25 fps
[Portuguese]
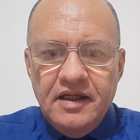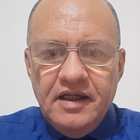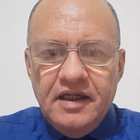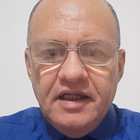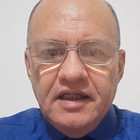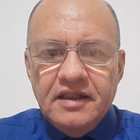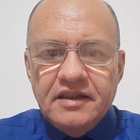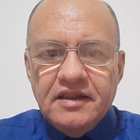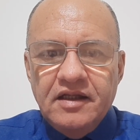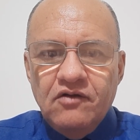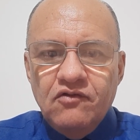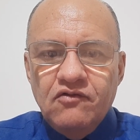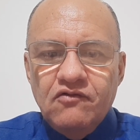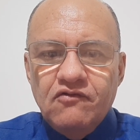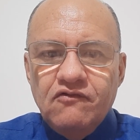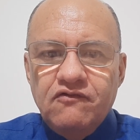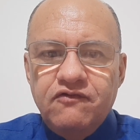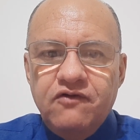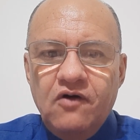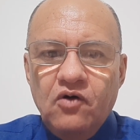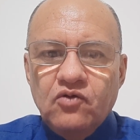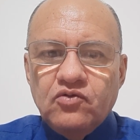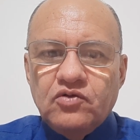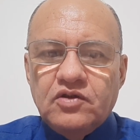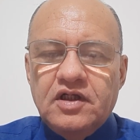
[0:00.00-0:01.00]
Então,
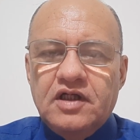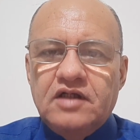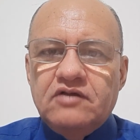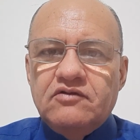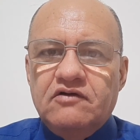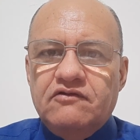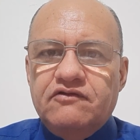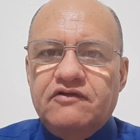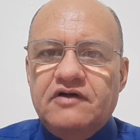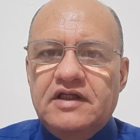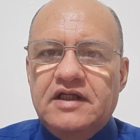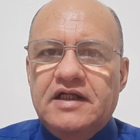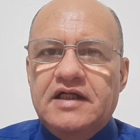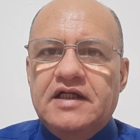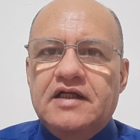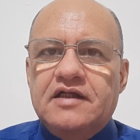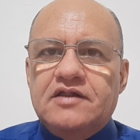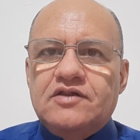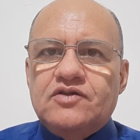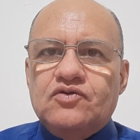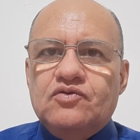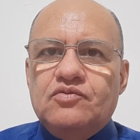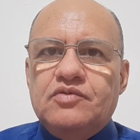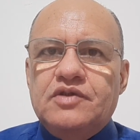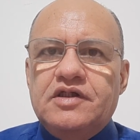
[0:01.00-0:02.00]
voltando a falar
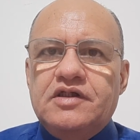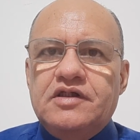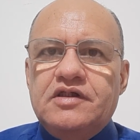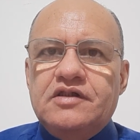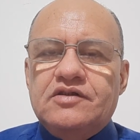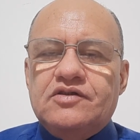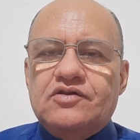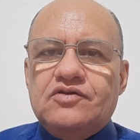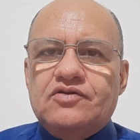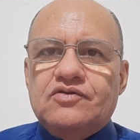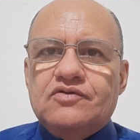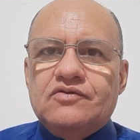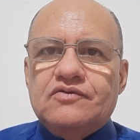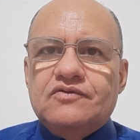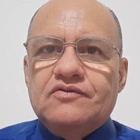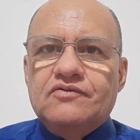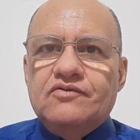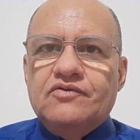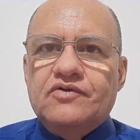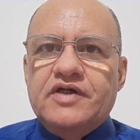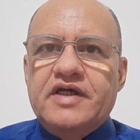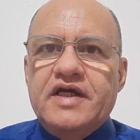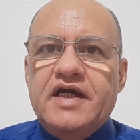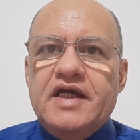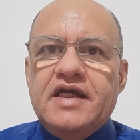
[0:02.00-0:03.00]
sobre isso,
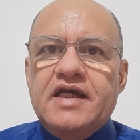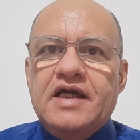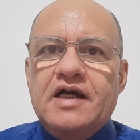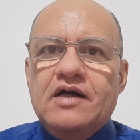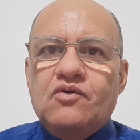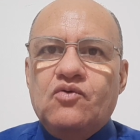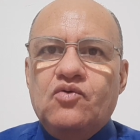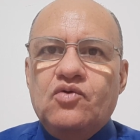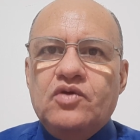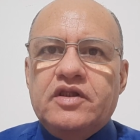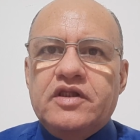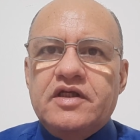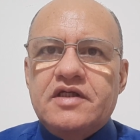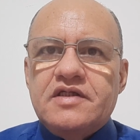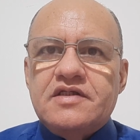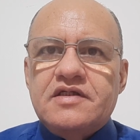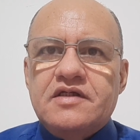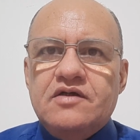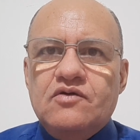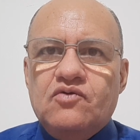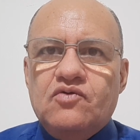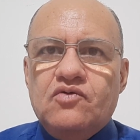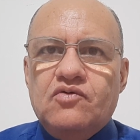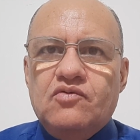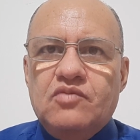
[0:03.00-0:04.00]
o que é que
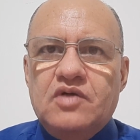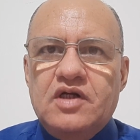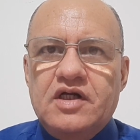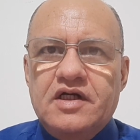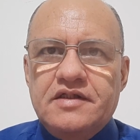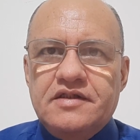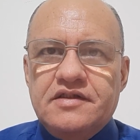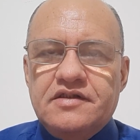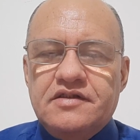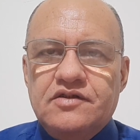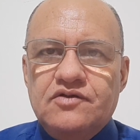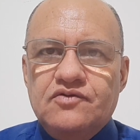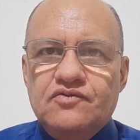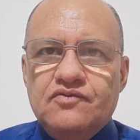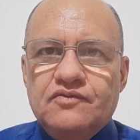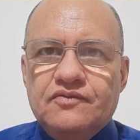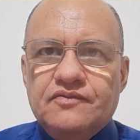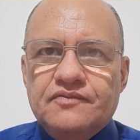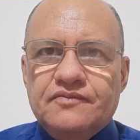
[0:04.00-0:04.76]
aconteceu com o Brasil?